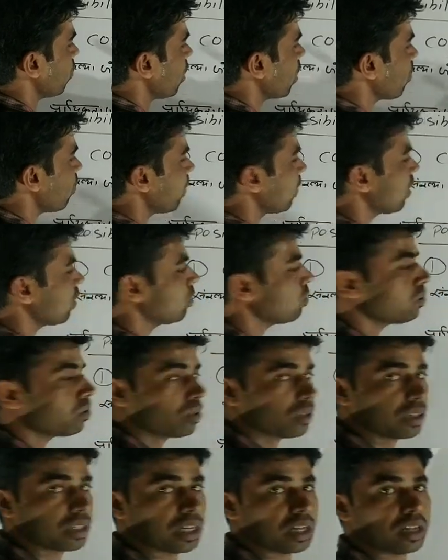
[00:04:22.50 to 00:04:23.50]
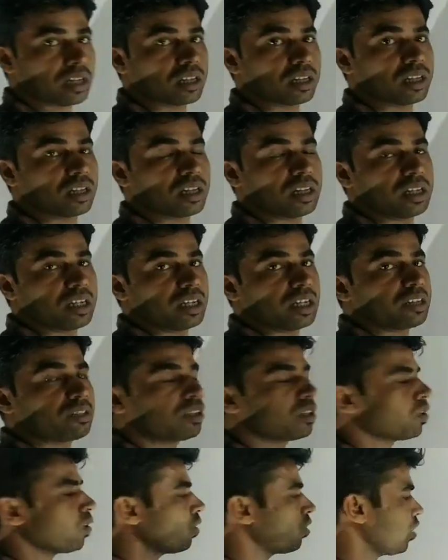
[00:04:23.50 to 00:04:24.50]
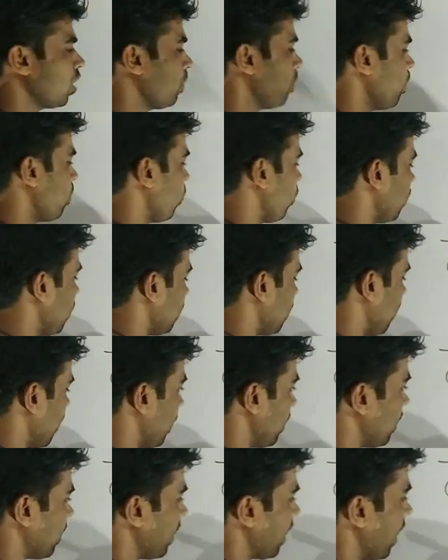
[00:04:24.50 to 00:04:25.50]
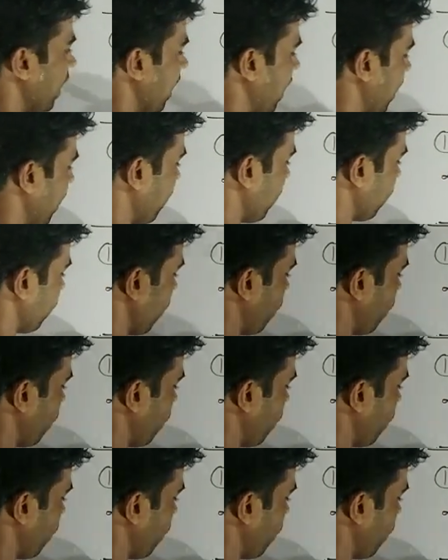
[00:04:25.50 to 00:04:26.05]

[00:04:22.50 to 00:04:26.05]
तो एक बटा दो हो गया इसी क्वेश्चन में बोल देता कि टेल आने का